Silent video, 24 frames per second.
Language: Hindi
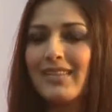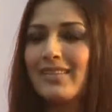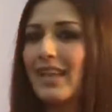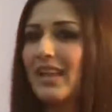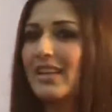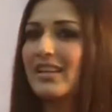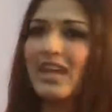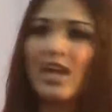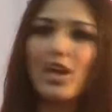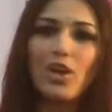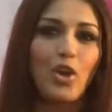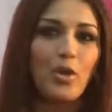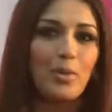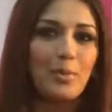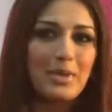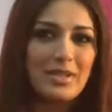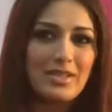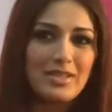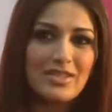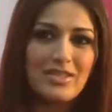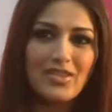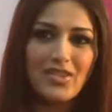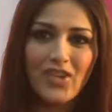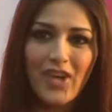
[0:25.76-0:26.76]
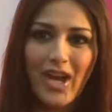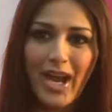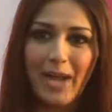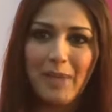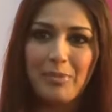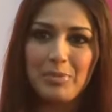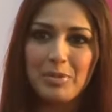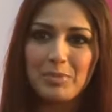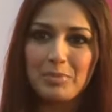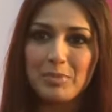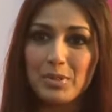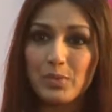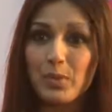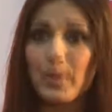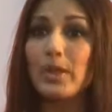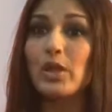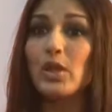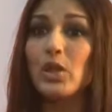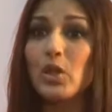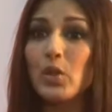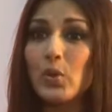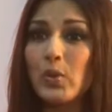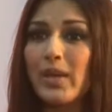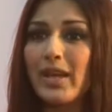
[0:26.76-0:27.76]
that cannot be described, but when
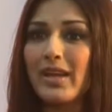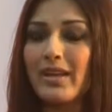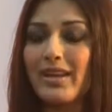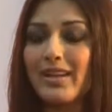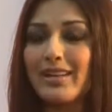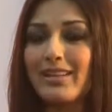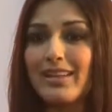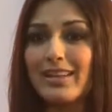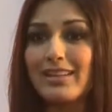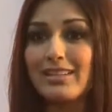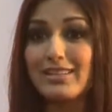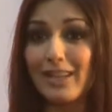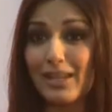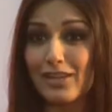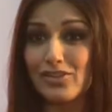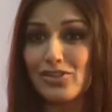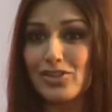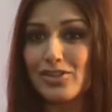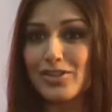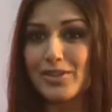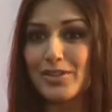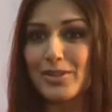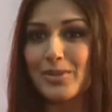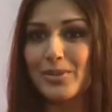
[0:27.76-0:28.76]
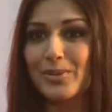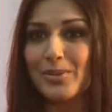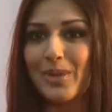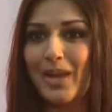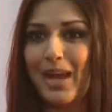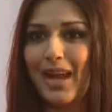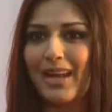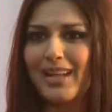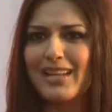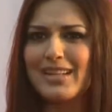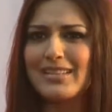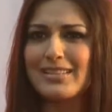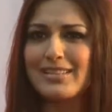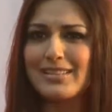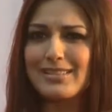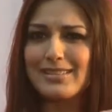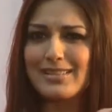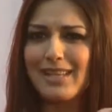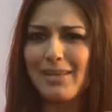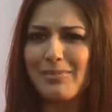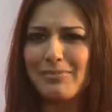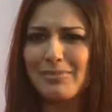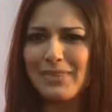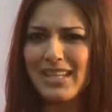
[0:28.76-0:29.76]
you look at it, it touches you and it's
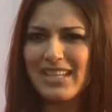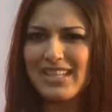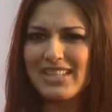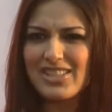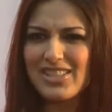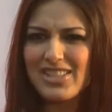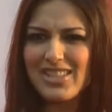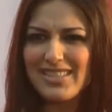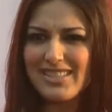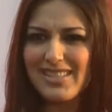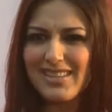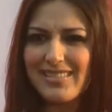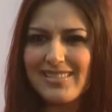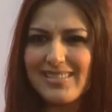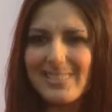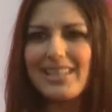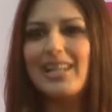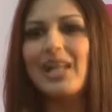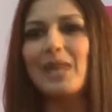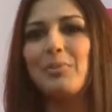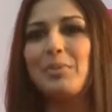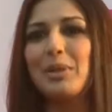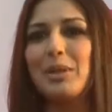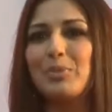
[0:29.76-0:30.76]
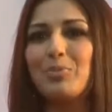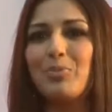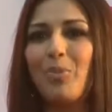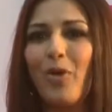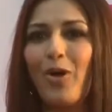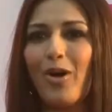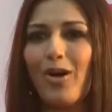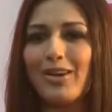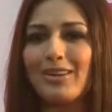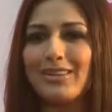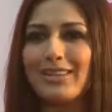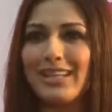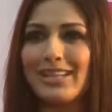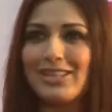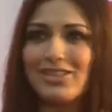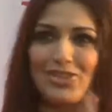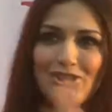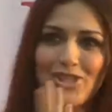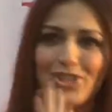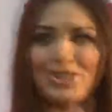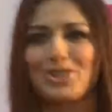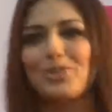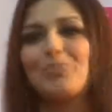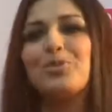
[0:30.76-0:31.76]
something just a little bit more than
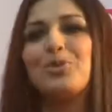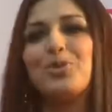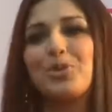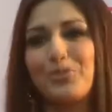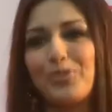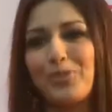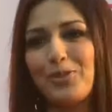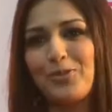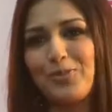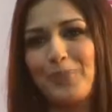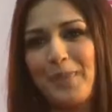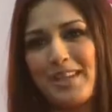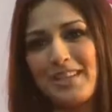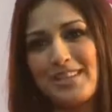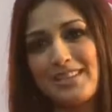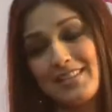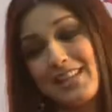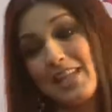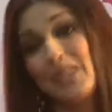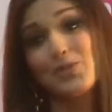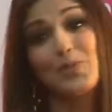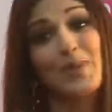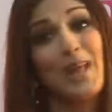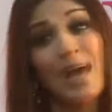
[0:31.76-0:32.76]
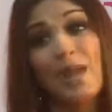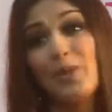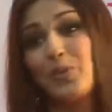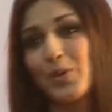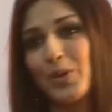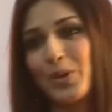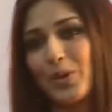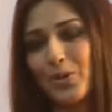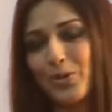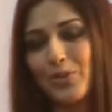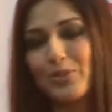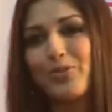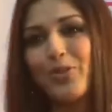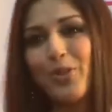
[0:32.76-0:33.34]
just a beautiful face. That's what I would look